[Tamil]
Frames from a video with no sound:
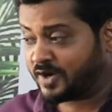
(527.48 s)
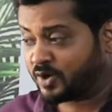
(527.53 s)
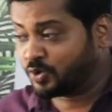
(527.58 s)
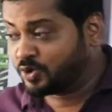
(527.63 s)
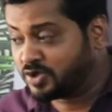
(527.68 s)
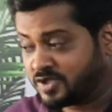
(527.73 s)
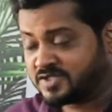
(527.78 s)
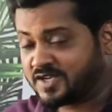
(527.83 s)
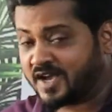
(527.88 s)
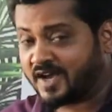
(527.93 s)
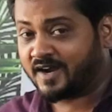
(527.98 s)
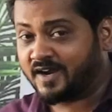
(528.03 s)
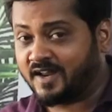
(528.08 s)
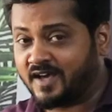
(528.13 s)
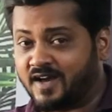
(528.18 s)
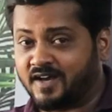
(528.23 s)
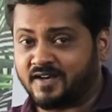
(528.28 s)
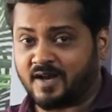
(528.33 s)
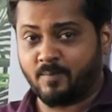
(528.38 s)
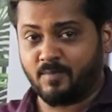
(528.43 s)
எல்லாம்
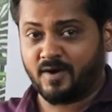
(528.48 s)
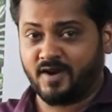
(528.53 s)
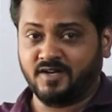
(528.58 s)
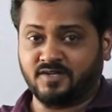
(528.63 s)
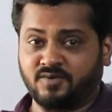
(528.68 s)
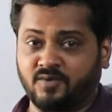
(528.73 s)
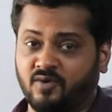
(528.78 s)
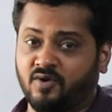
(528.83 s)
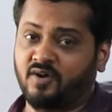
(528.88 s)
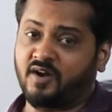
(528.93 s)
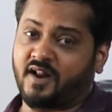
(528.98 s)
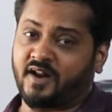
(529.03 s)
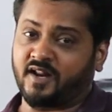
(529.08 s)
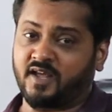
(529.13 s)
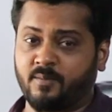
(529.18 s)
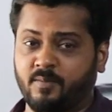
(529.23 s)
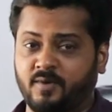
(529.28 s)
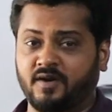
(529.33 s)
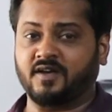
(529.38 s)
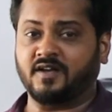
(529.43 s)
குதிச்சாங்கன்னா கம்ப்ளைண்ட்ஸ் வரும்னு
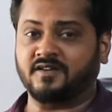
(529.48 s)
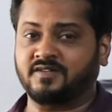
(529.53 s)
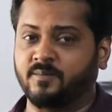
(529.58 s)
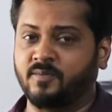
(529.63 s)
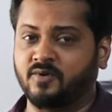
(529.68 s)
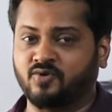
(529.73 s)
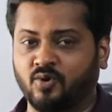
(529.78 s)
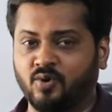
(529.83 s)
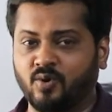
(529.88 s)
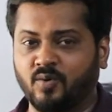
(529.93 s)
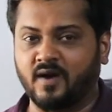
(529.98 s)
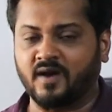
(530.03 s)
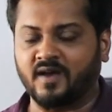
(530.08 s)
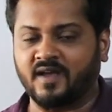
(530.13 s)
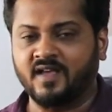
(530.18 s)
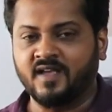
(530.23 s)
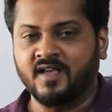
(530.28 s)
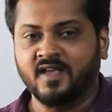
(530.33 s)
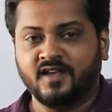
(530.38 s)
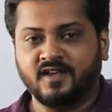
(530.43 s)
நிறைய பேர் கஸ்டமர்
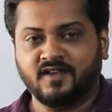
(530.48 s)
சொல்லுவாங்க